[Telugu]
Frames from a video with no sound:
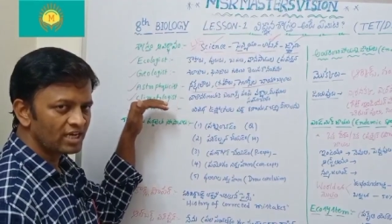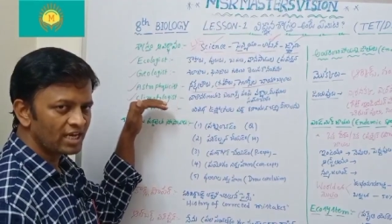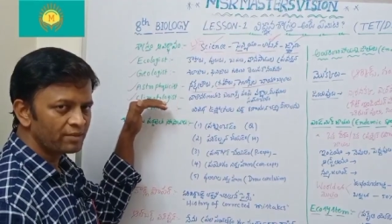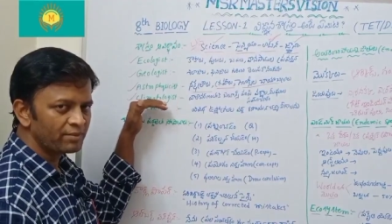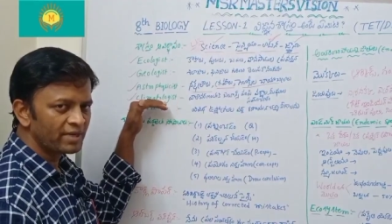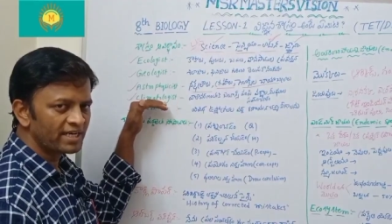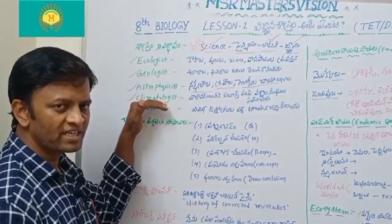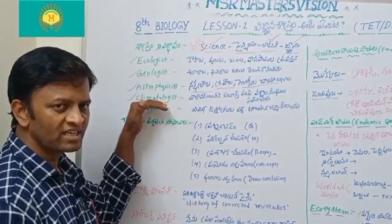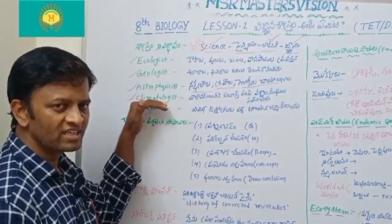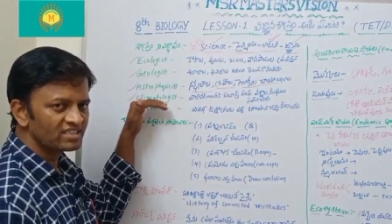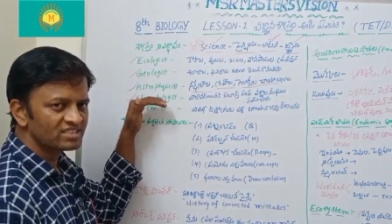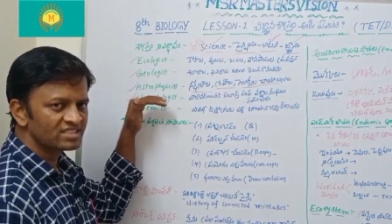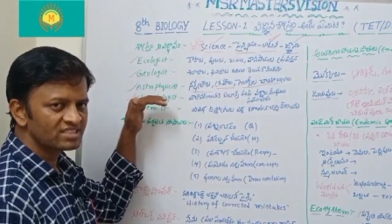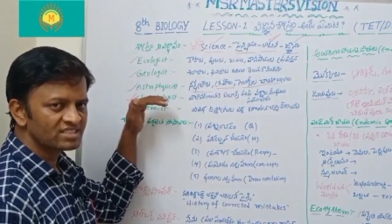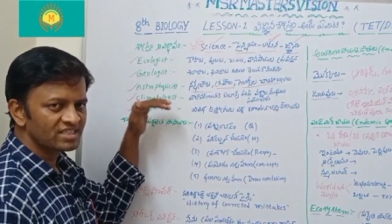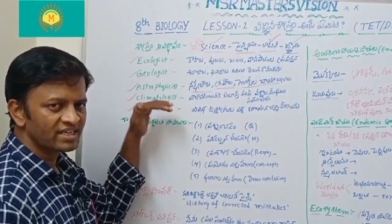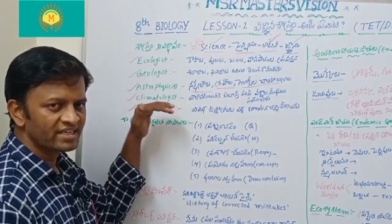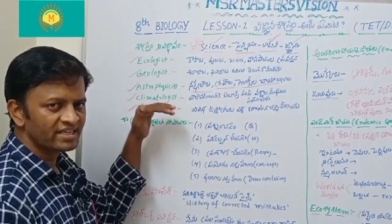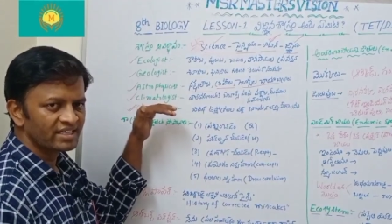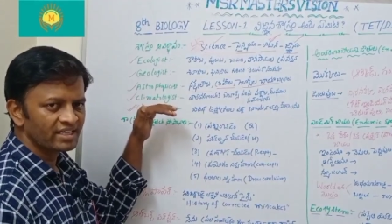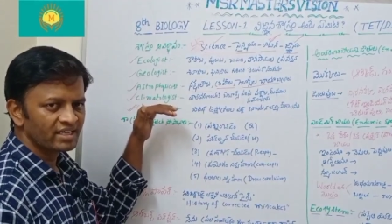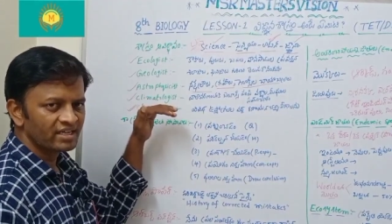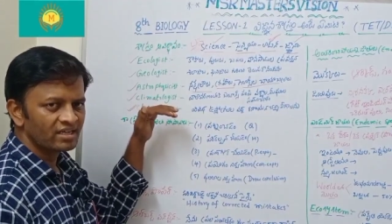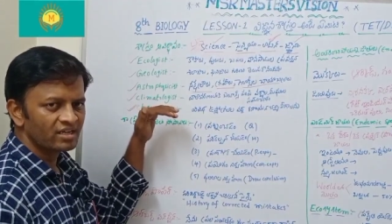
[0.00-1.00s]
క్లైమాటలజిస్ట్
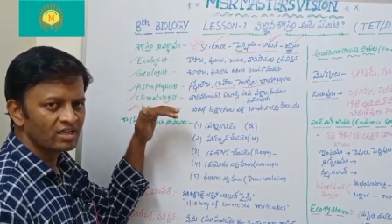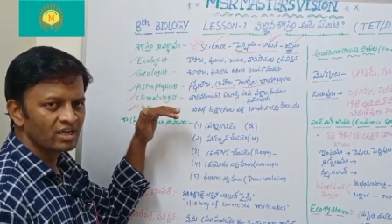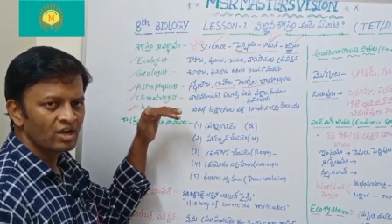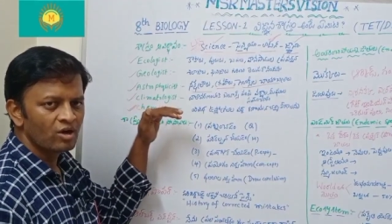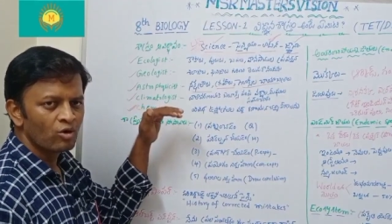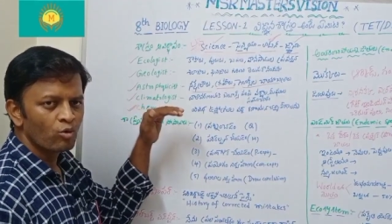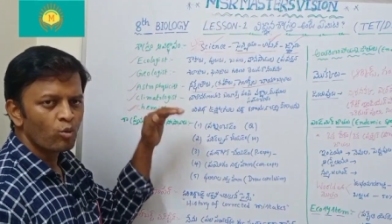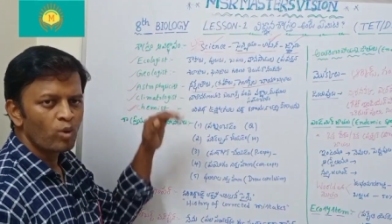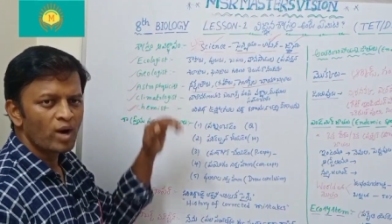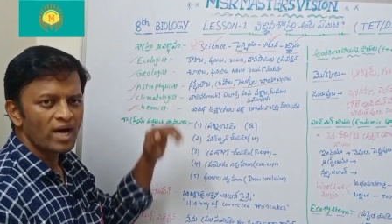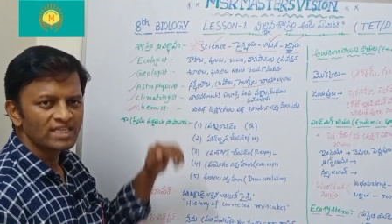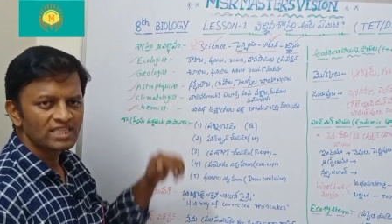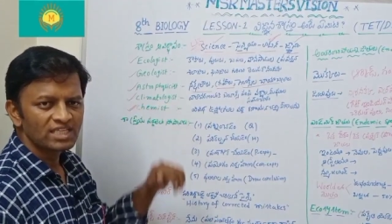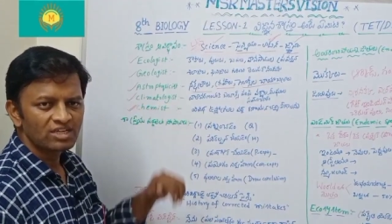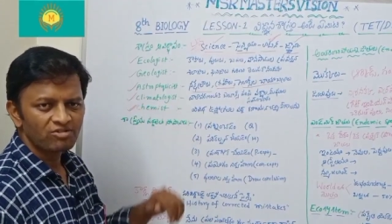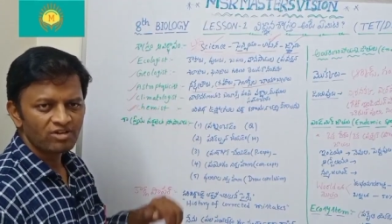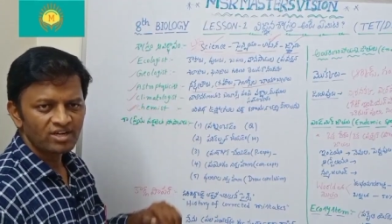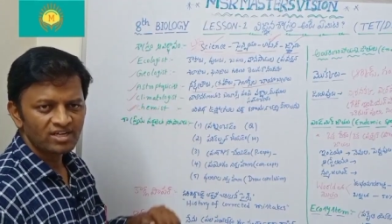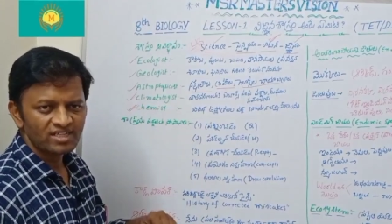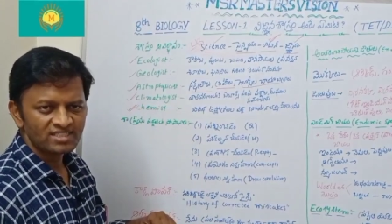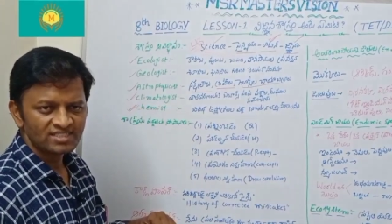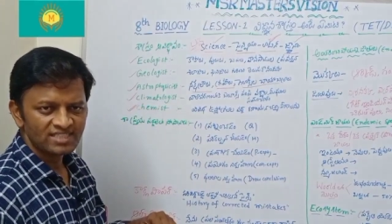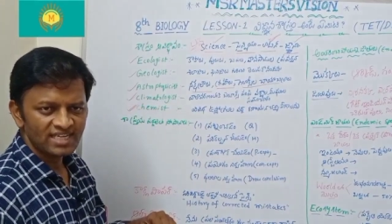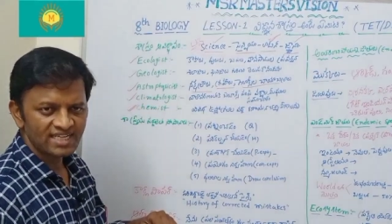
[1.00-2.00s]
అంటే
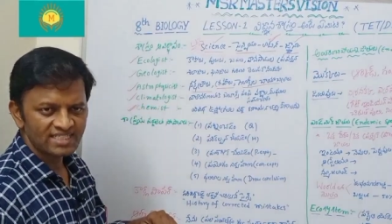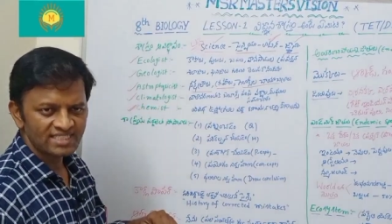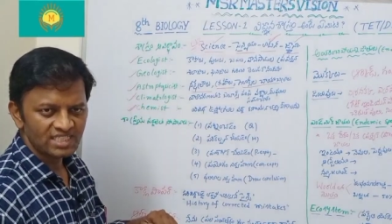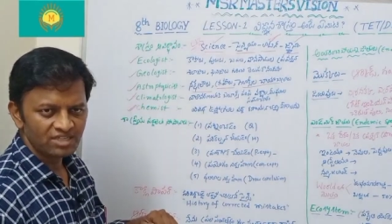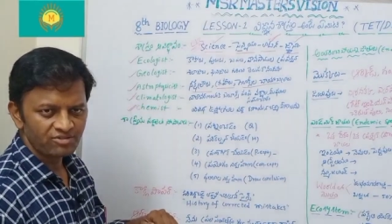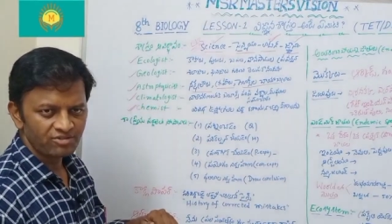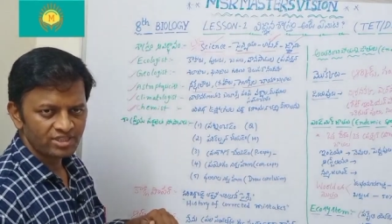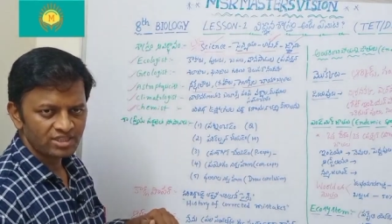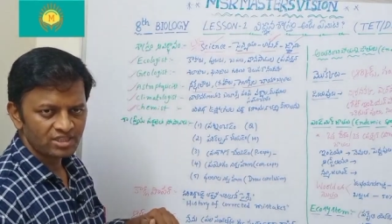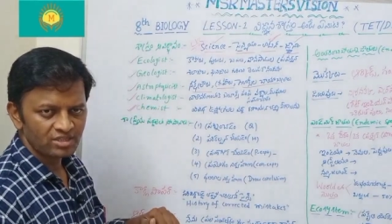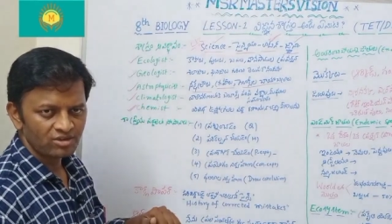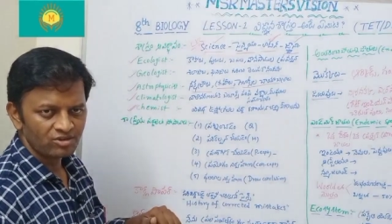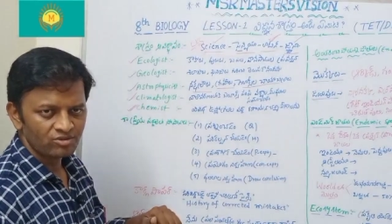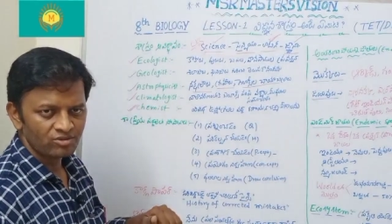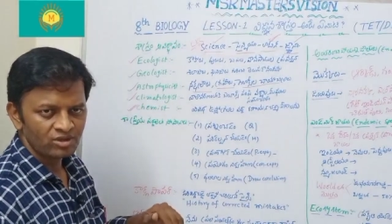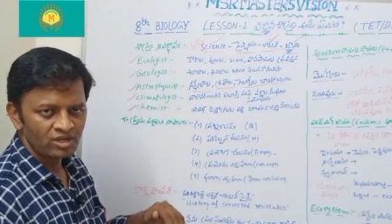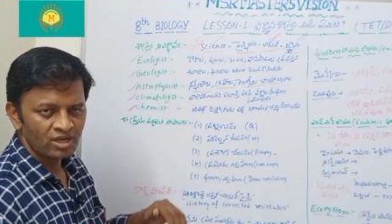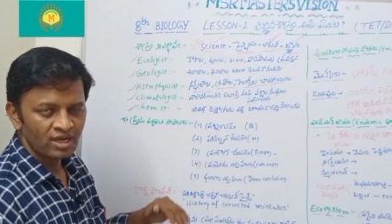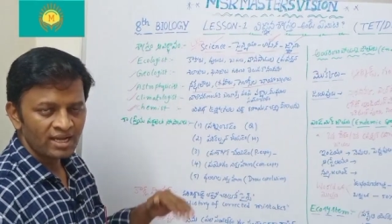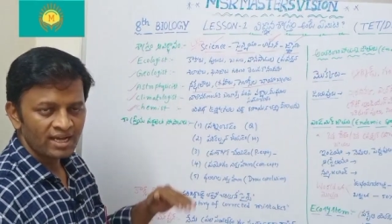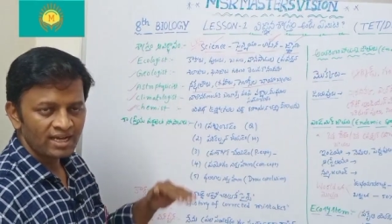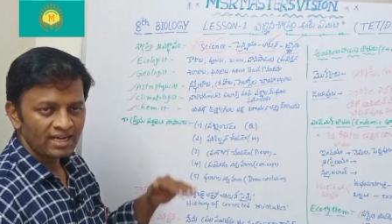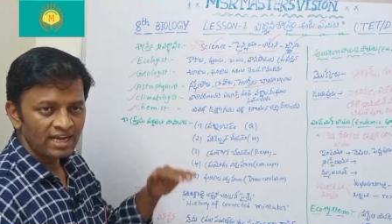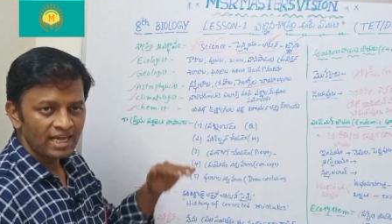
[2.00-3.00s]
వాతావరణ శాస్త్రవేత్తలు
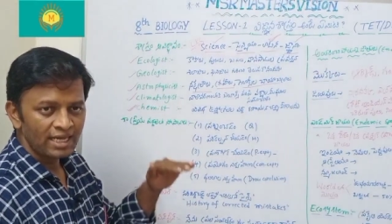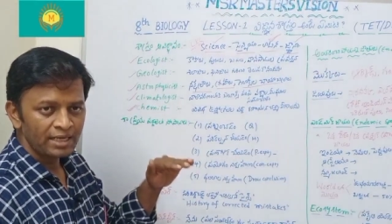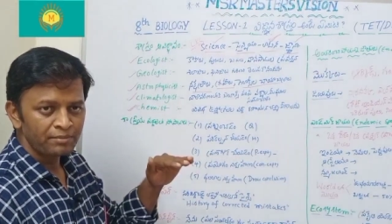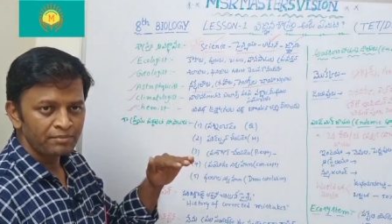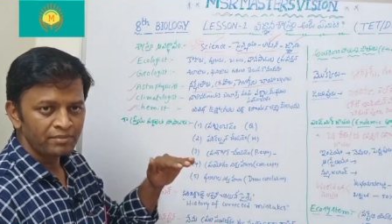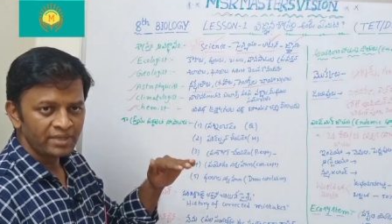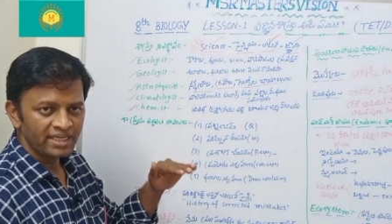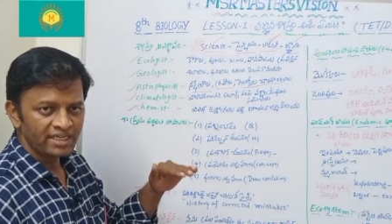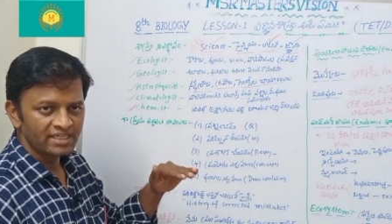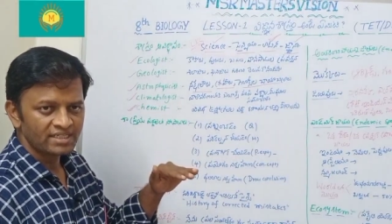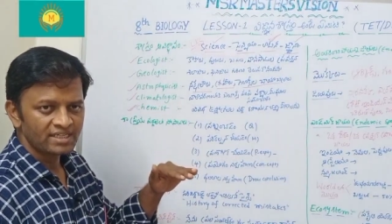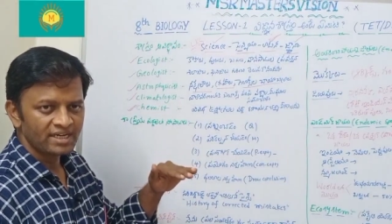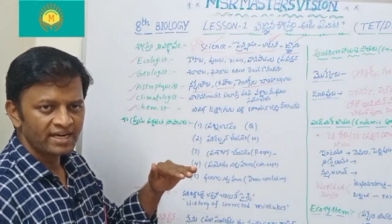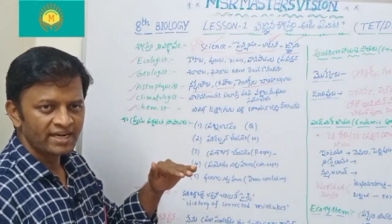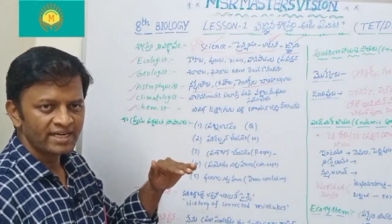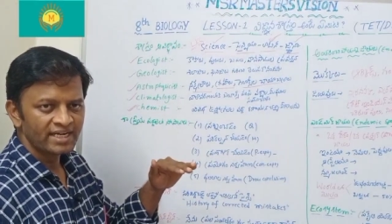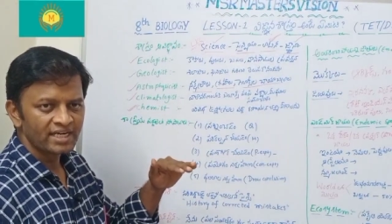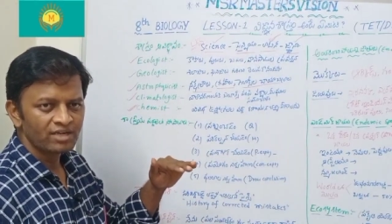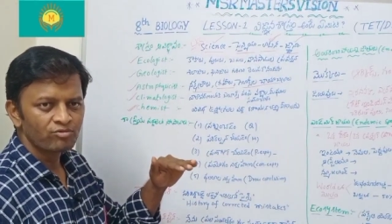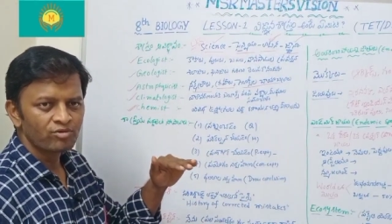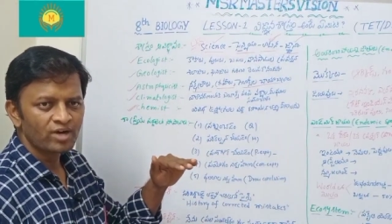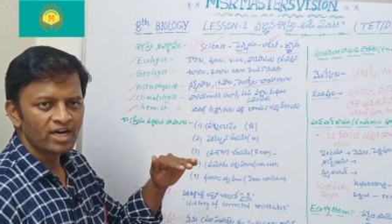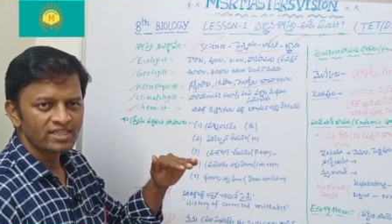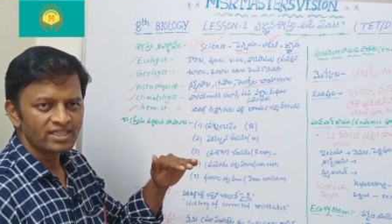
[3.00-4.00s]
క్లైమేట్
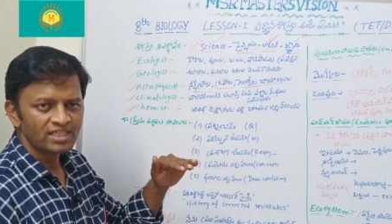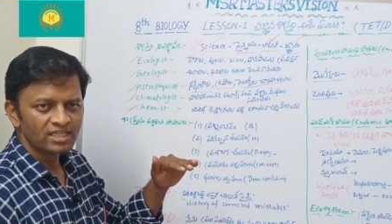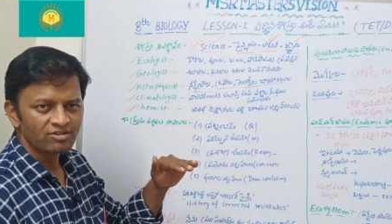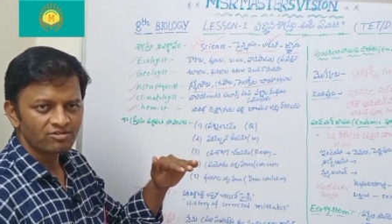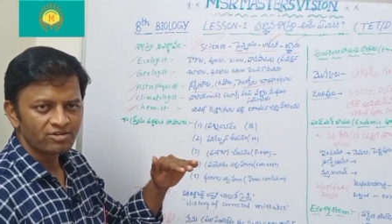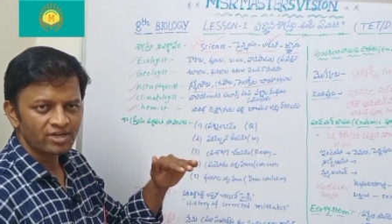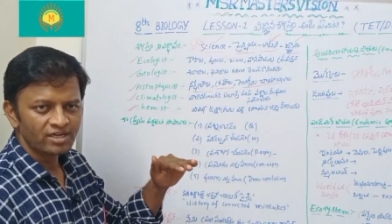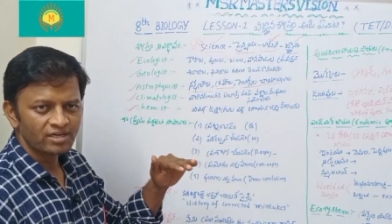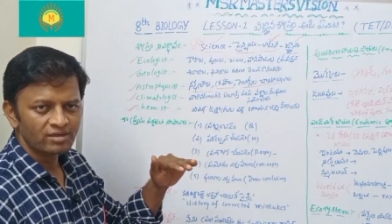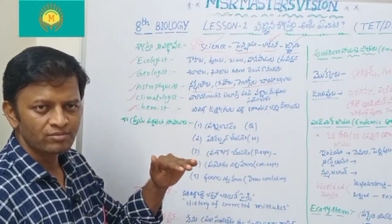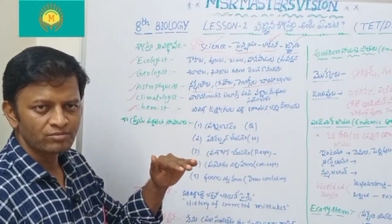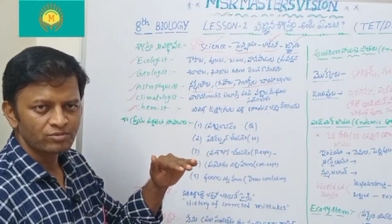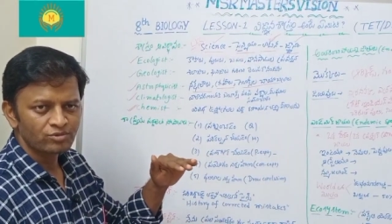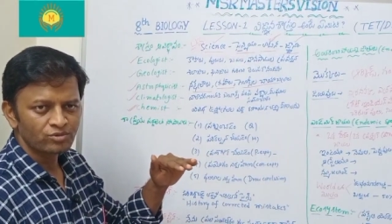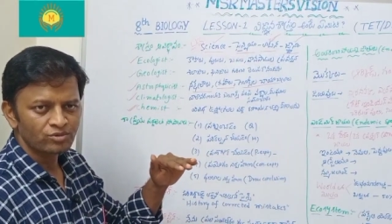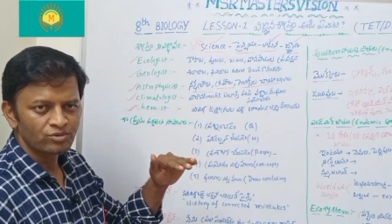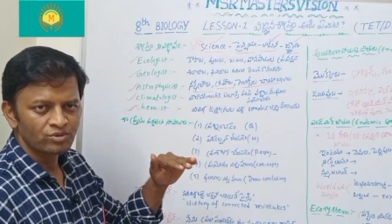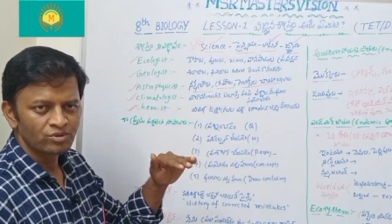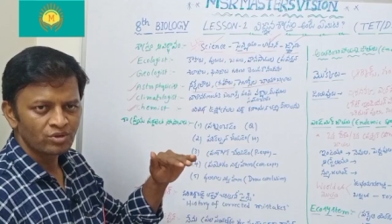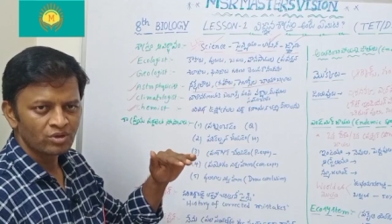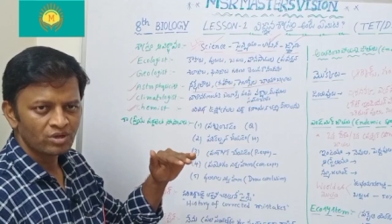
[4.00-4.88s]
అంటే వాతావరణము